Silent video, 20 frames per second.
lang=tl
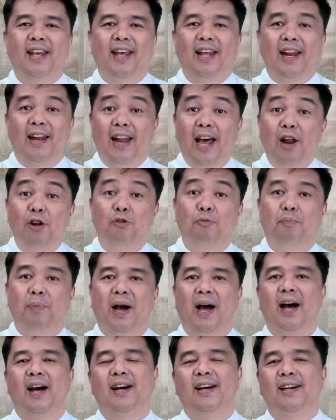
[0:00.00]
lalo
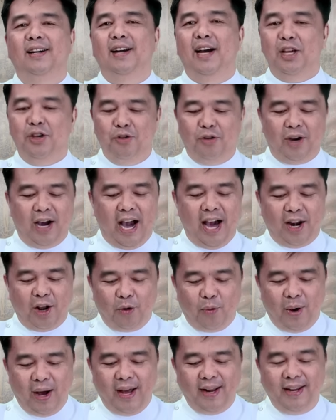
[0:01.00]
pa ngayong
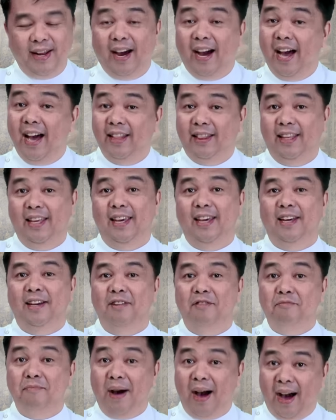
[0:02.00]
kaarawan ng ating
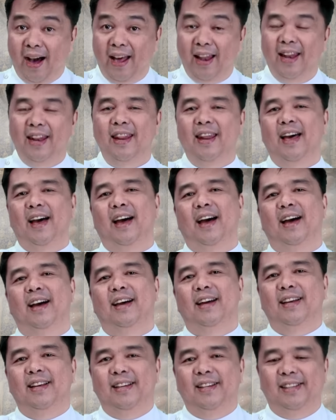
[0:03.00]
mahal na
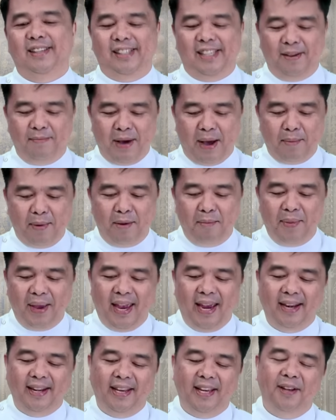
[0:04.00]
si Mama
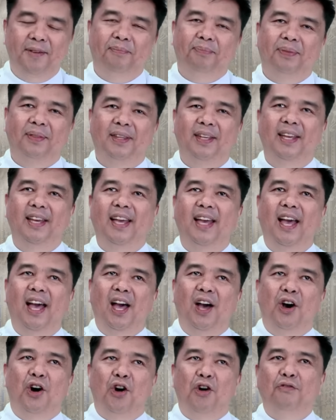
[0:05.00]
Mary.
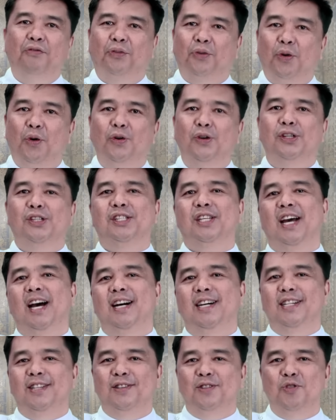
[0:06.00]
Of course,
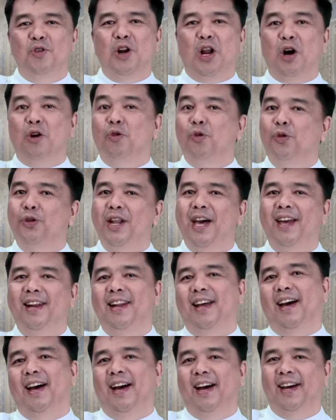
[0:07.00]
ang unang-una
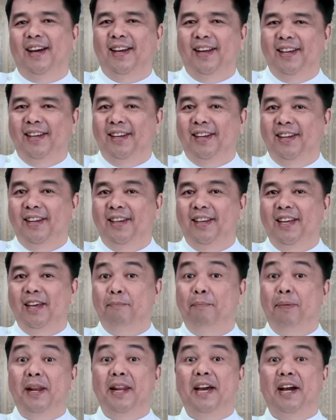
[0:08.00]
na
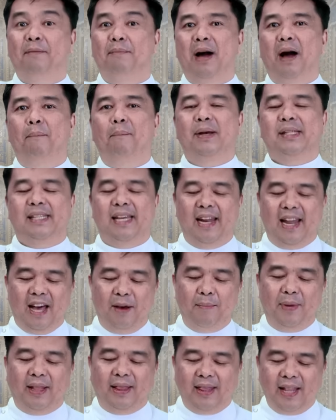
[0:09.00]

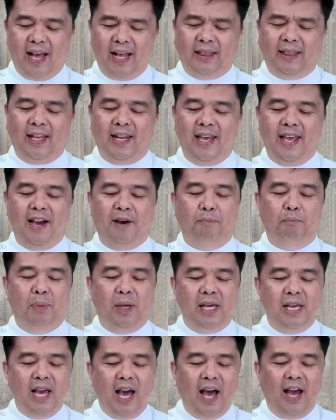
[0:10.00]
ipinagpapasalamat natin ay ang
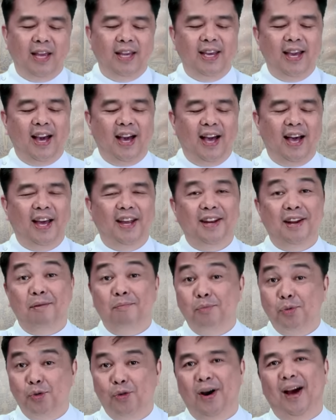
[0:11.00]
biyaya ng
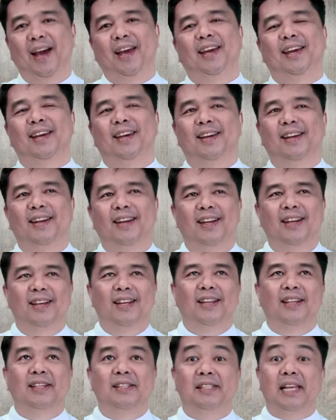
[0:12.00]
buhay.
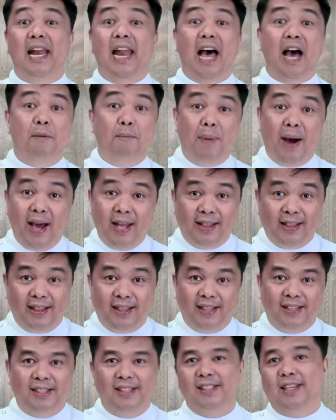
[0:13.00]
Salamat
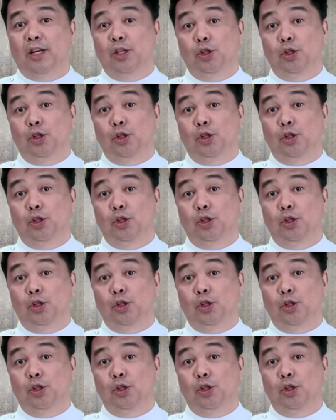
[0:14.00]
sa